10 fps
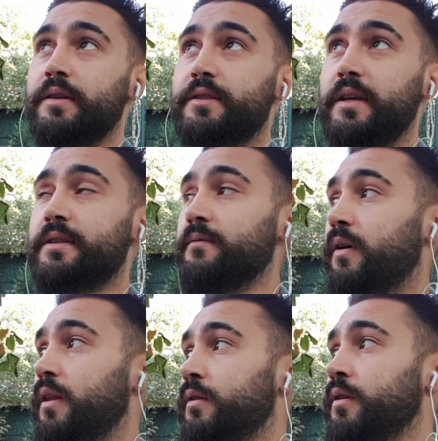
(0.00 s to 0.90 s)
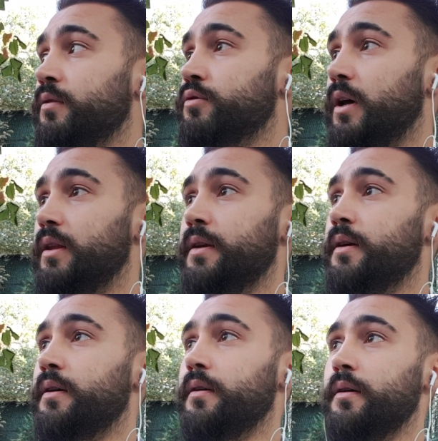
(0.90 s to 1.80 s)
Sesim falan da
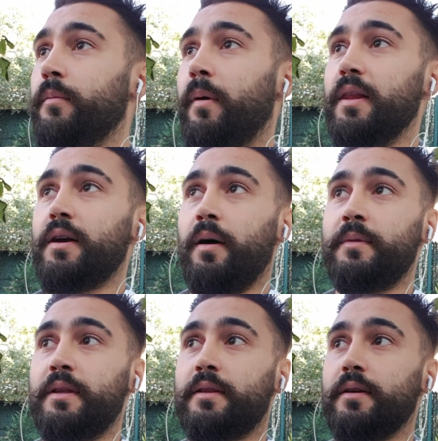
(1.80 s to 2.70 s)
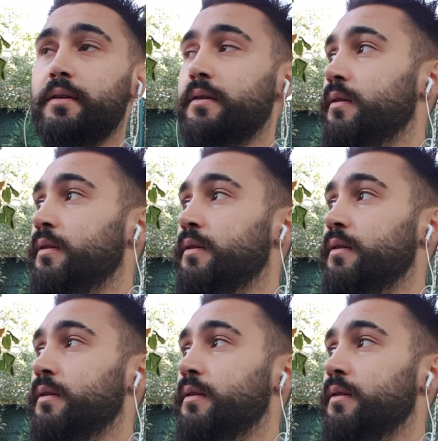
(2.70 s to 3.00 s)
düzeldi. Ee, balgam gitti.